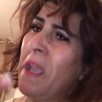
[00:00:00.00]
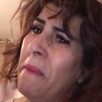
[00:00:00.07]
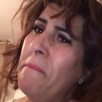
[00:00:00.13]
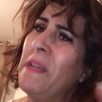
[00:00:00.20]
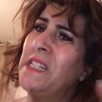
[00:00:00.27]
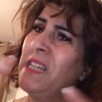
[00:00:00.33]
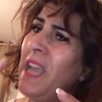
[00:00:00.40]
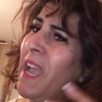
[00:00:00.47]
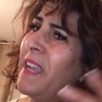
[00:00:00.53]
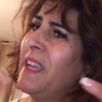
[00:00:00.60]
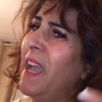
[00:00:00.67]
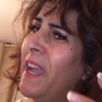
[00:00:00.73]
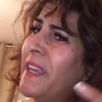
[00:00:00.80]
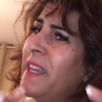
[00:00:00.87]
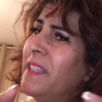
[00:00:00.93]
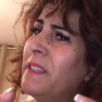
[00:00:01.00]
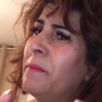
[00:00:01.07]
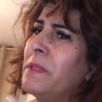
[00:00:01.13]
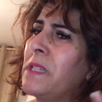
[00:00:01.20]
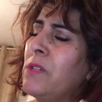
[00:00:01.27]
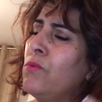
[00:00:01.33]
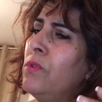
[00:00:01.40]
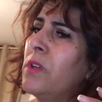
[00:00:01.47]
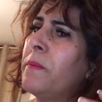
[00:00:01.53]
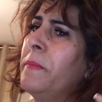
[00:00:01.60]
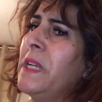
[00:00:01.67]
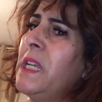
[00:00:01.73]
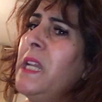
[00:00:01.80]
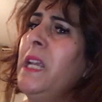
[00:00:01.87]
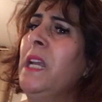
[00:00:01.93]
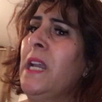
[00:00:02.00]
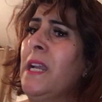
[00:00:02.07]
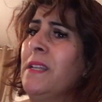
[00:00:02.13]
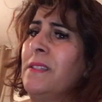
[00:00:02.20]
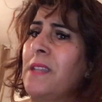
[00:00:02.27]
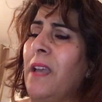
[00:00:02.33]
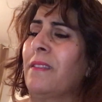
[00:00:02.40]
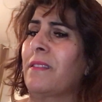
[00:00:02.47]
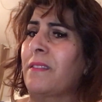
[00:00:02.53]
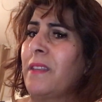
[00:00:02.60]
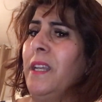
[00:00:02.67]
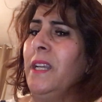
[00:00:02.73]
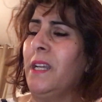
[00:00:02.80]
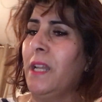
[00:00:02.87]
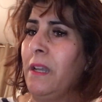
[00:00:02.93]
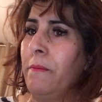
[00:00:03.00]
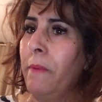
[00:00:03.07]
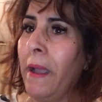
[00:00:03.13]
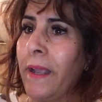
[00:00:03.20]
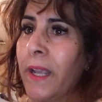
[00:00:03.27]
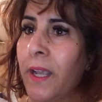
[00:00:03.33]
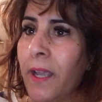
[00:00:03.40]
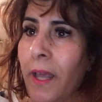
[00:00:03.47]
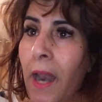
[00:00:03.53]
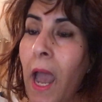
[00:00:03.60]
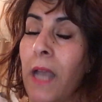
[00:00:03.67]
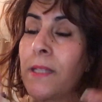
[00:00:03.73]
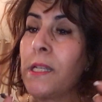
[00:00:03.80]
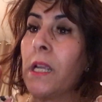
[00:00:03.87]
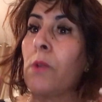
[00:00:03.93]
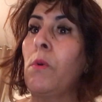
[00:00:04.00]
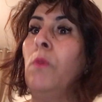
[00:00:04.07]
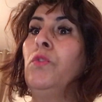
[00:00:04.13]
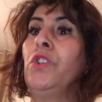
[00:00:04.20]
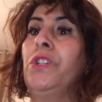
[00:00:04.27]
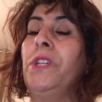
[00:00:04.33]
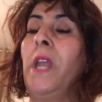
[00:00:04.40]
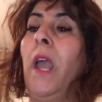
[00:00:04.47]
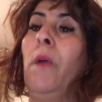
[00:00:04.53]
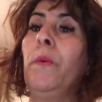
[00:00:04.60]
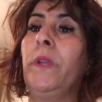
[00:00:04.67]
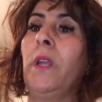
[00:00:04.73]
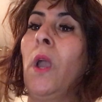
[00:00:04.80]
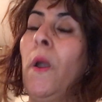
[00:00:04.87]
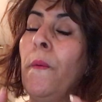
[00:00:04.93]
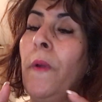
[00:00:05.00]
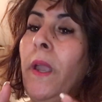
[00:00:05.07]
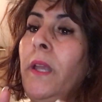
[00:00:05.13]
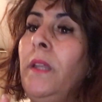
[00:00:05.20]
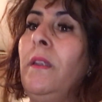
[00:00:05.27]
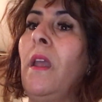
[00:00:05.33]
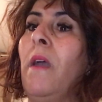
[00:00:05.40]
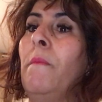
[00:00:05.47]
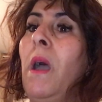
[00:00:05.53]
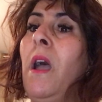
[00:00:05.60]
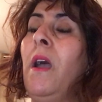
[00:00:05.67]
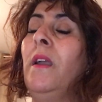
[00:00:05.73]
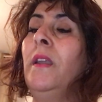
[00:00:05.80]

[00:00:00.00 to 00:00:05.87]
ماشي حقه حقه دابا تيقول لك ملي تطيح البكره تيقاو جناوي وانما